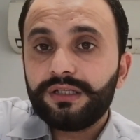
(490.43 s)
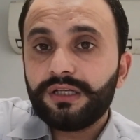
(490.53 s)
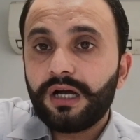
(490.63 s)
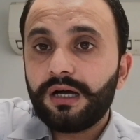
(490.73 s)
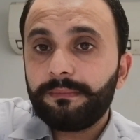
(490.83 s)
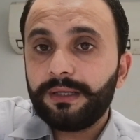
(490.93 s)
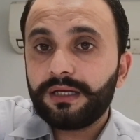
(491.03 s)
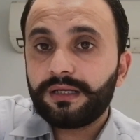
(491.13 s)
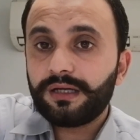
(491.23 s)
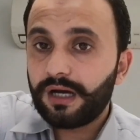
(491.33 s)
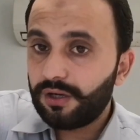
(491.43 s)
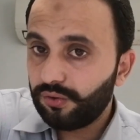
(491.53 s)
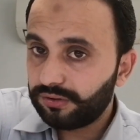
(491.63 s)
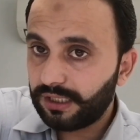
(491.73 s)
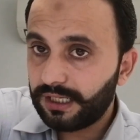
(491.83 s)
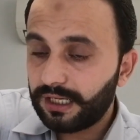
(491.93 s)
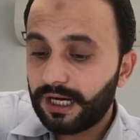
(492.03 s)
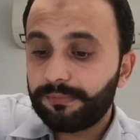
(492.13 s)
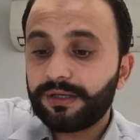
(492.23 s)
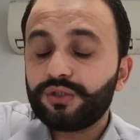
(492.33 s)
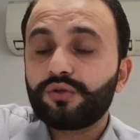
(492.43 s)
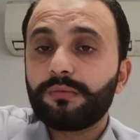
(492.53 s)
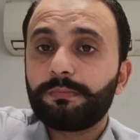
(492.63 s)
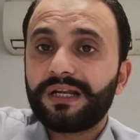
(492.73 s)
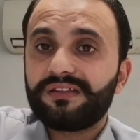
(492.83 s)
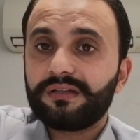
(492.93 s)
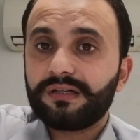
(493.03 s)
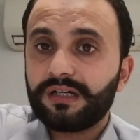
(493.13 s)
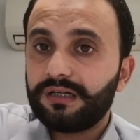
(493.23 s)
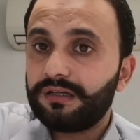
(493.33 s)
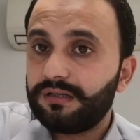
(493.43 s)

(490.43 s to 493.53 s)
यहाँ पे क्या होता है आपका जो कंप्रेसर का